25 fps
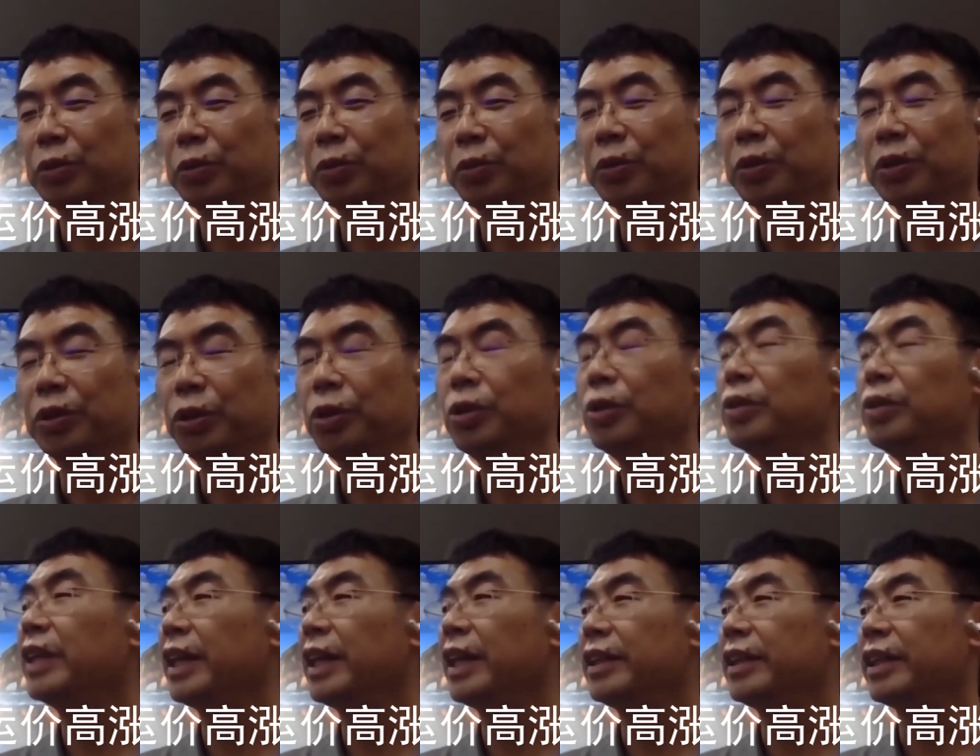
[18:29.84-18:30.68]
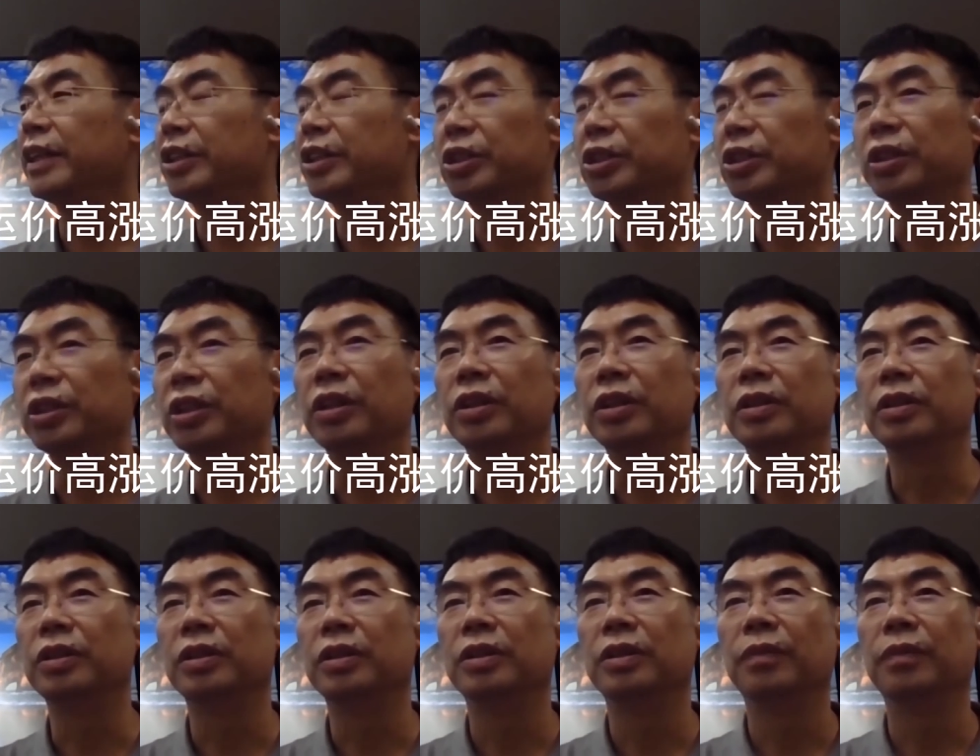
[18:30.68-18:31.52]
呃，如果去年这个
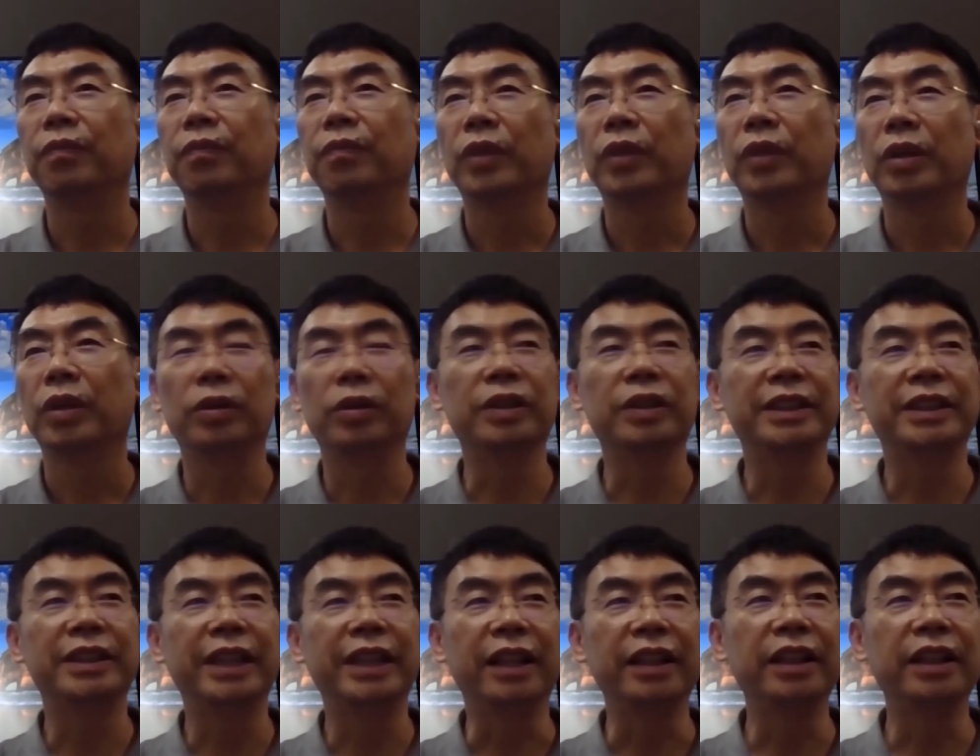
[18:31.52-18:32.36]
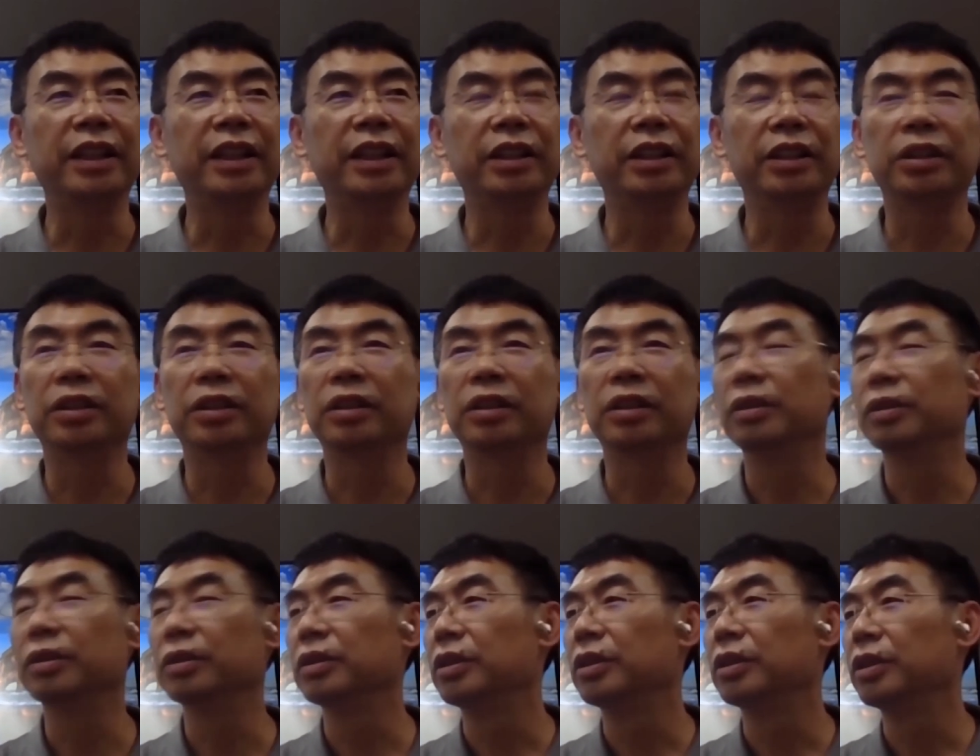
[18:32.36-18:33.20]
时候或者前年
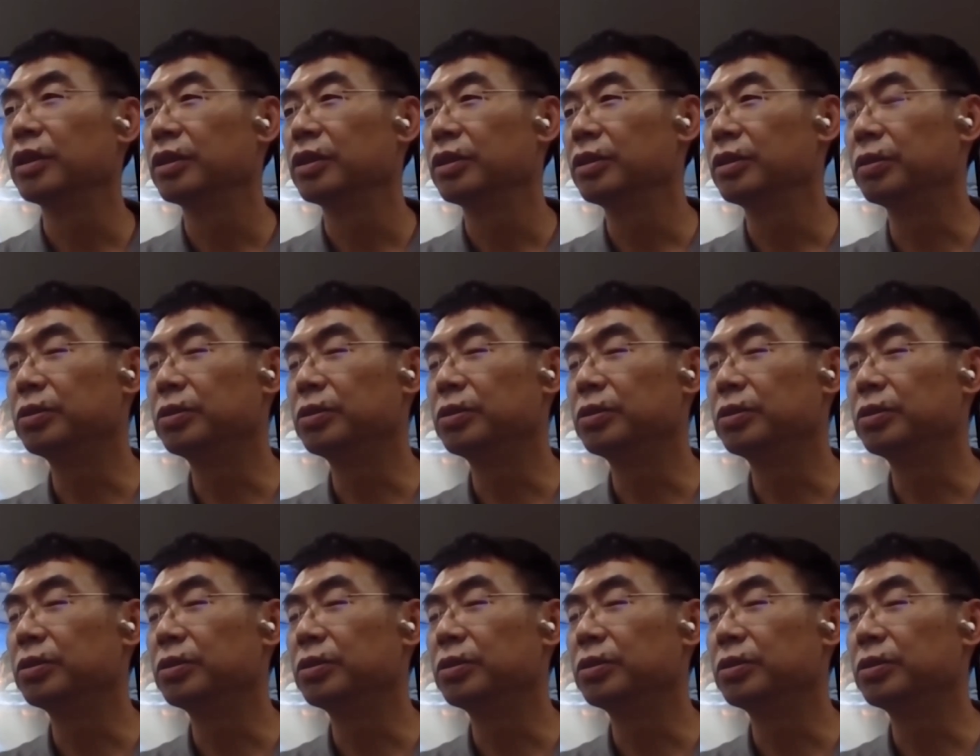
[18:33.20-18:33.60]
这时候，